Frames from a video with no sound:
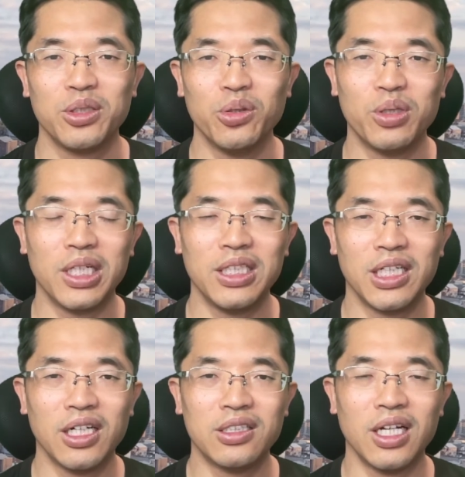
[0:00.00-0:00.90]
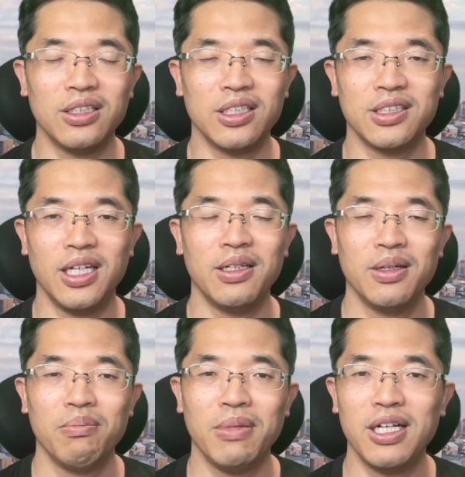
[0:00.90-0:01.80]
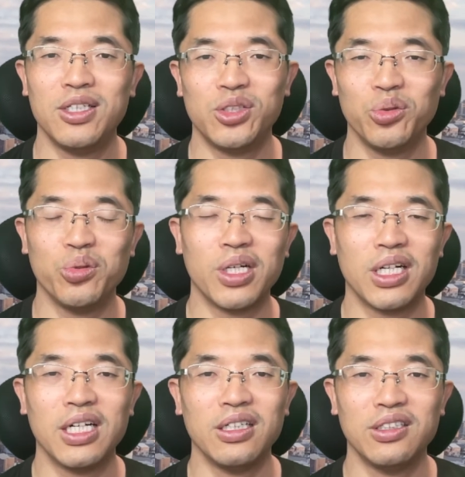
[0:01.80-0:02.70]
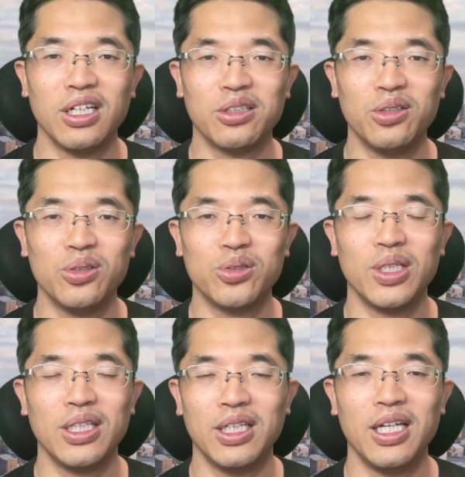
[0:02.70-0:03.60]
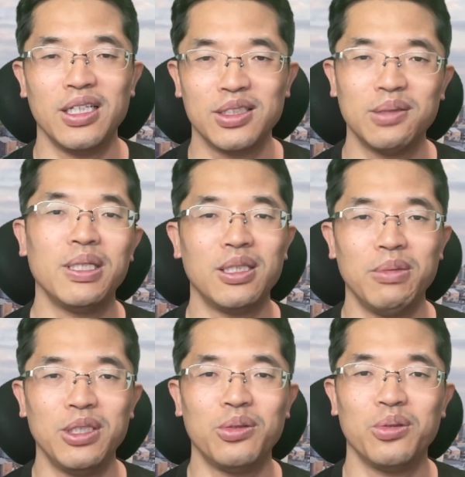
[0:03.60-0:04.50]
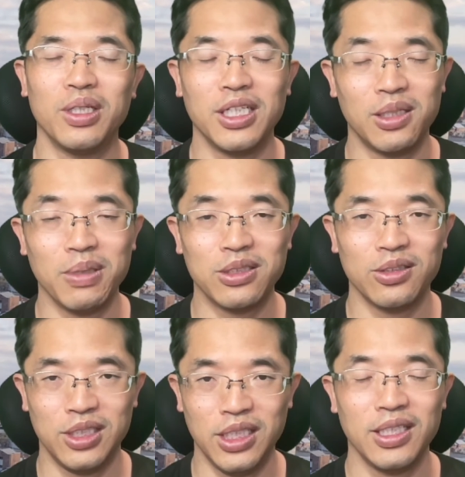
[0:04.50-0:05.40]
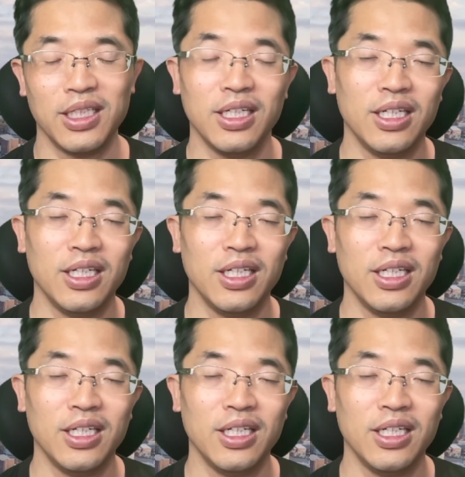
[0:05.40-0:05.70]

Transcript: 今日から1ヶ月間ですね、毎日の動画が190円で全て見ることができますし、